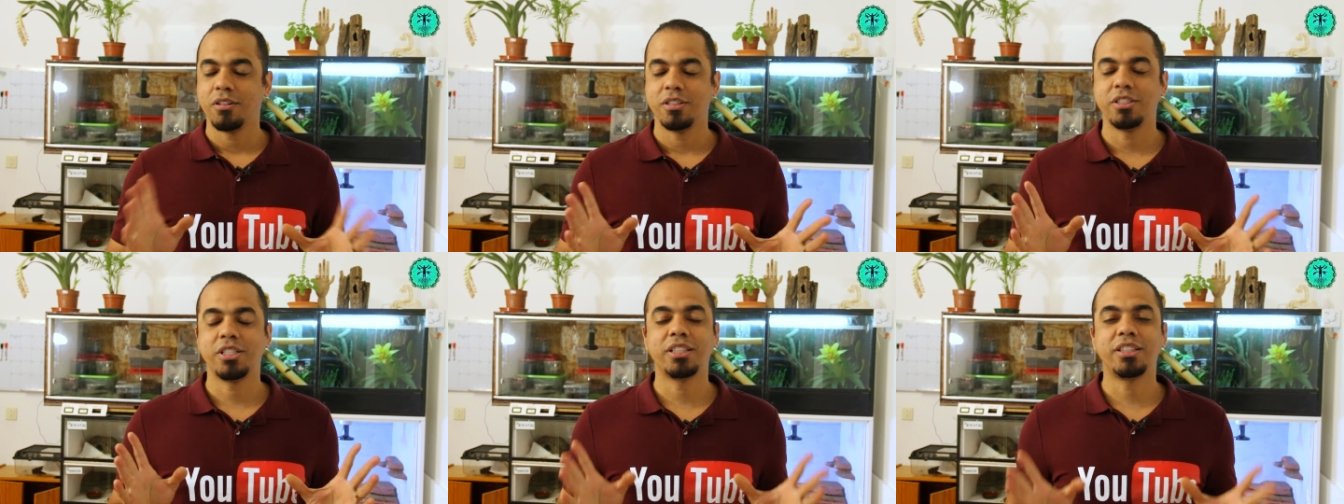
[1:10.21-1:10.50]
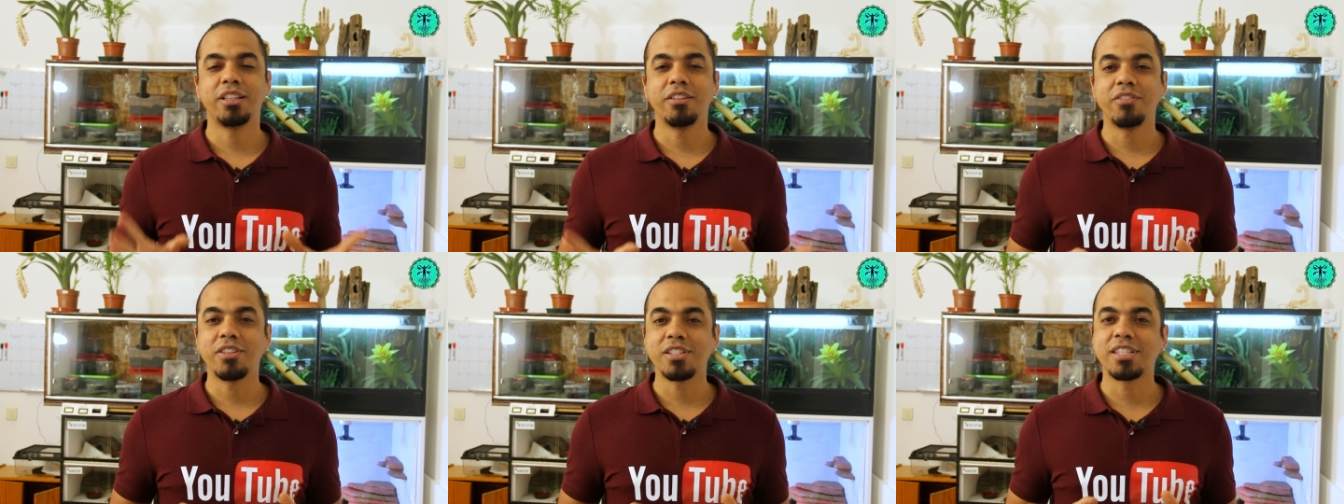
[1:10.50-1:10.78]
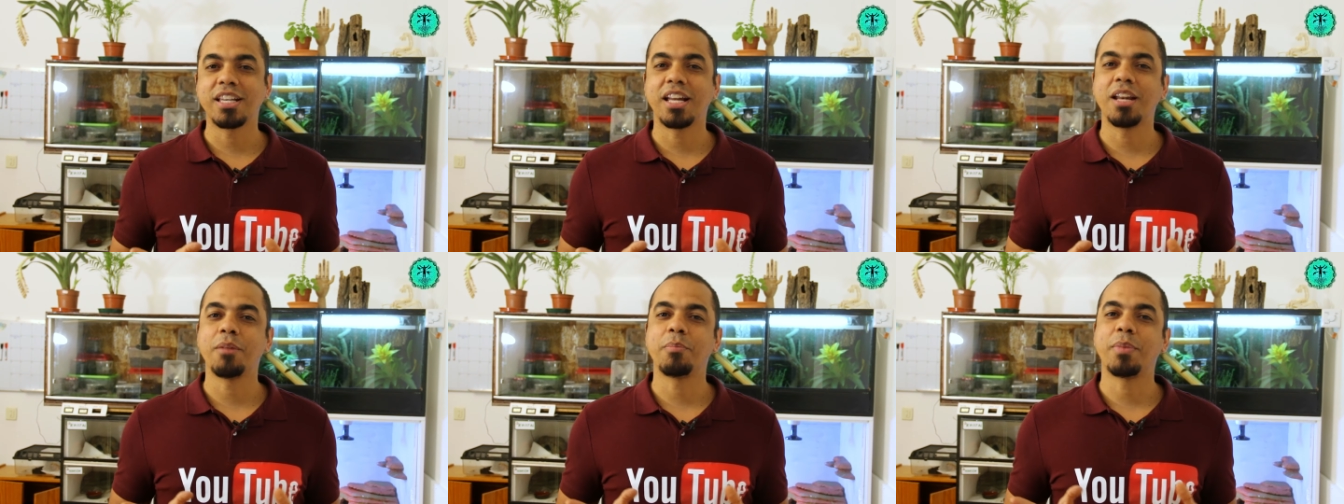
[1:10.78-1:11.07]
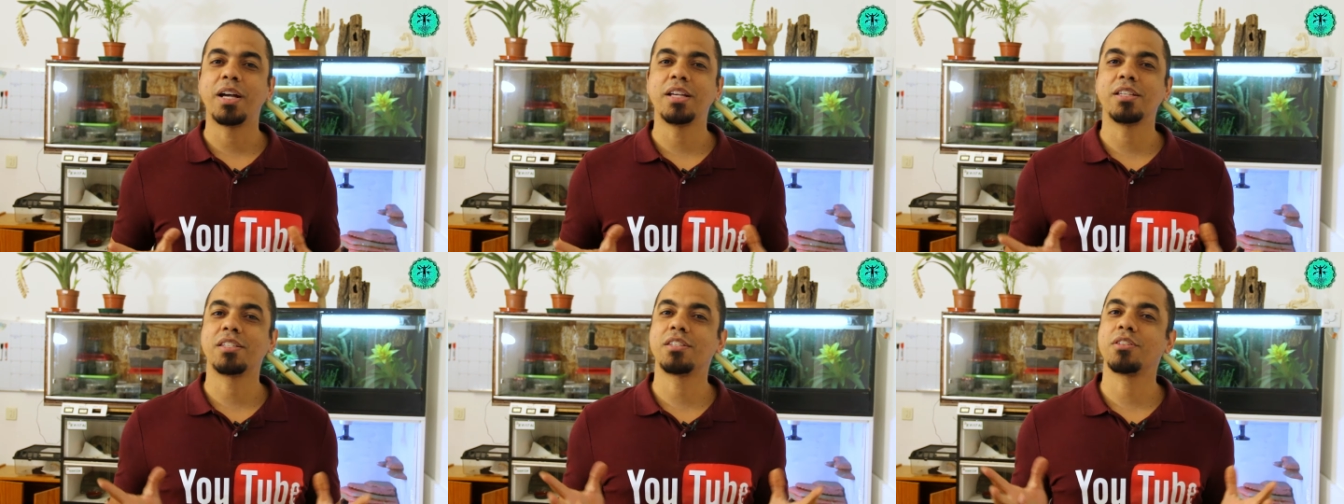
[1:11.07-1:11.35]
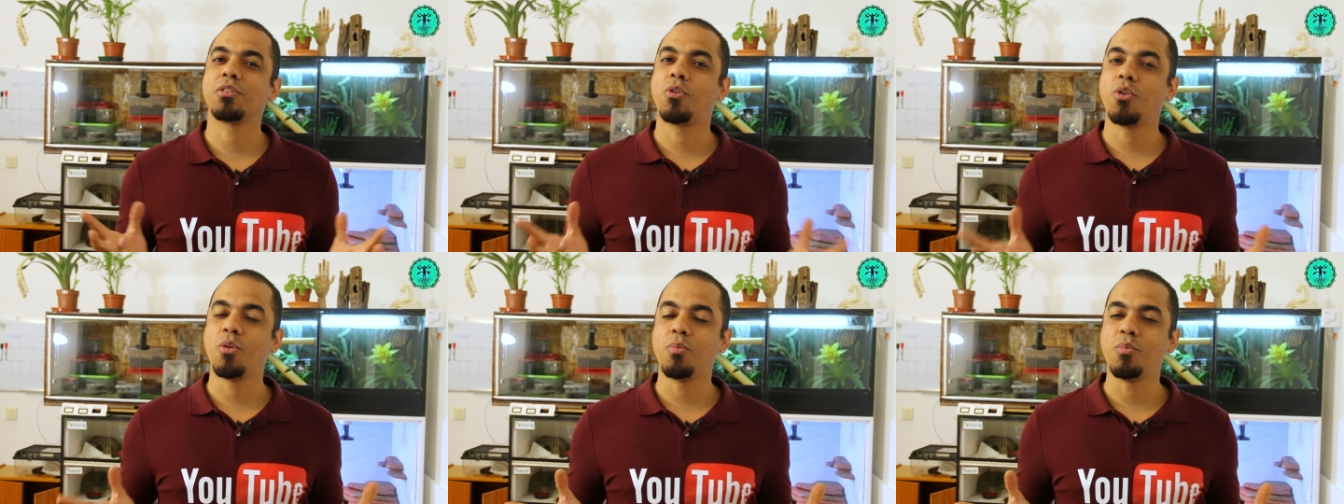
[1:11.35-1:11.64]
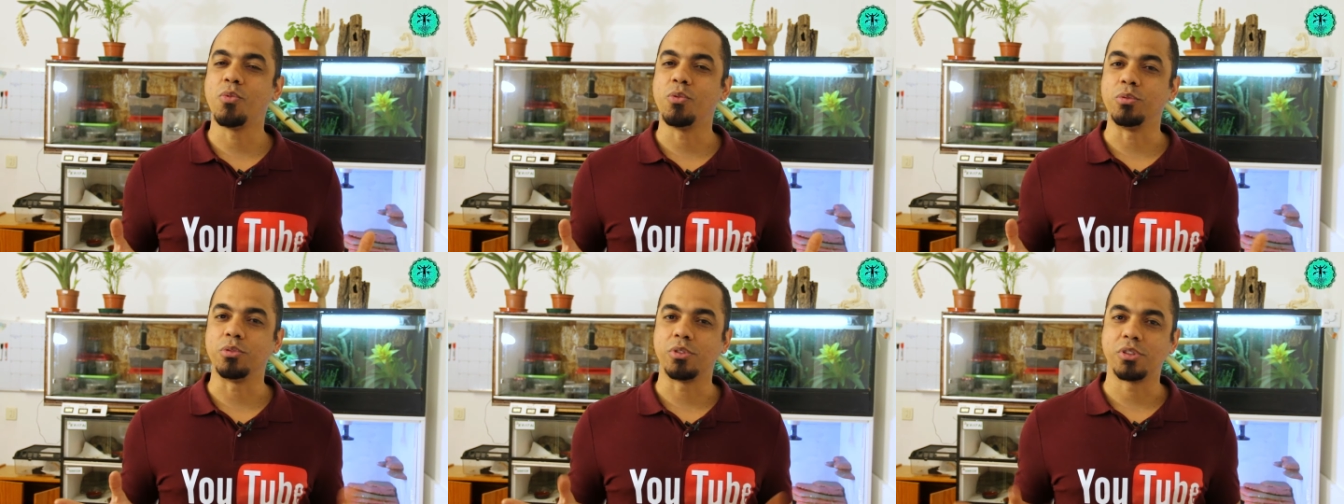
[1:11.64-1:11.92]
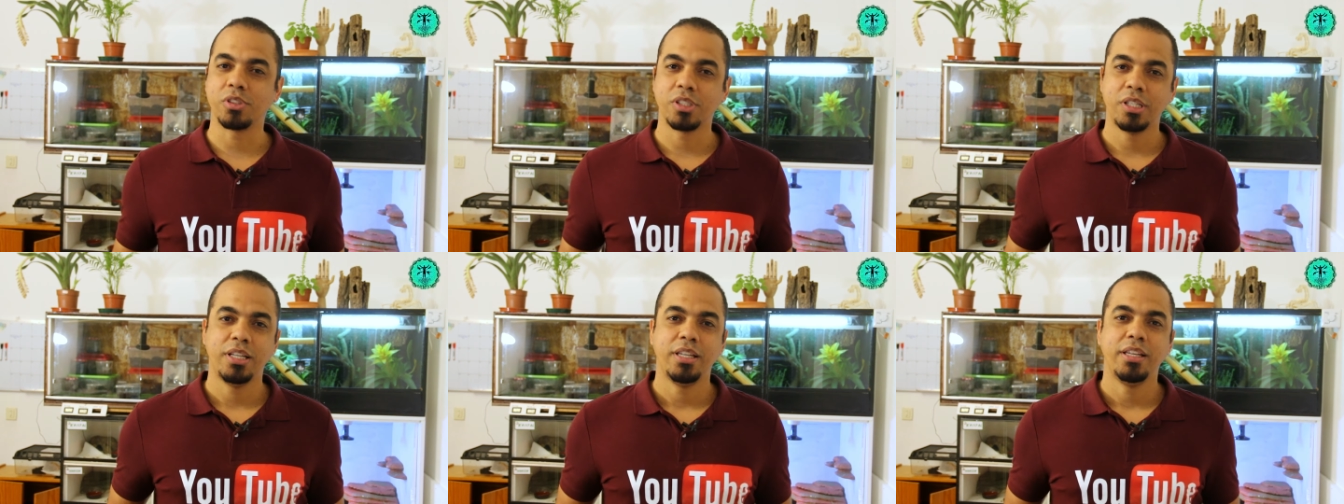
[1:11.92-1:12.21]
Já teve esses animais
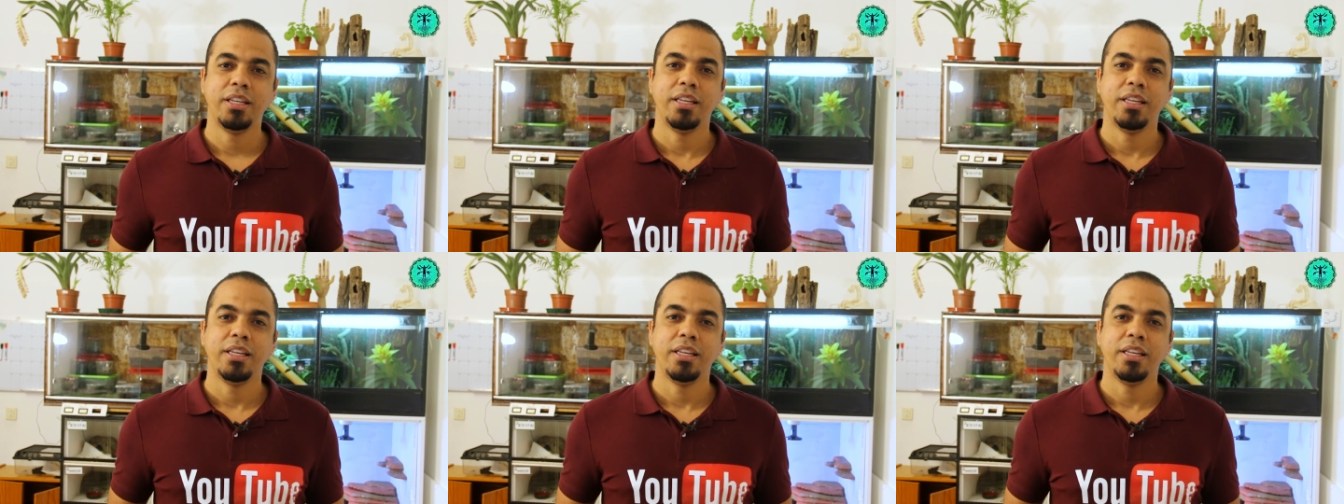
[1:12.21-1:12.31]
comuns.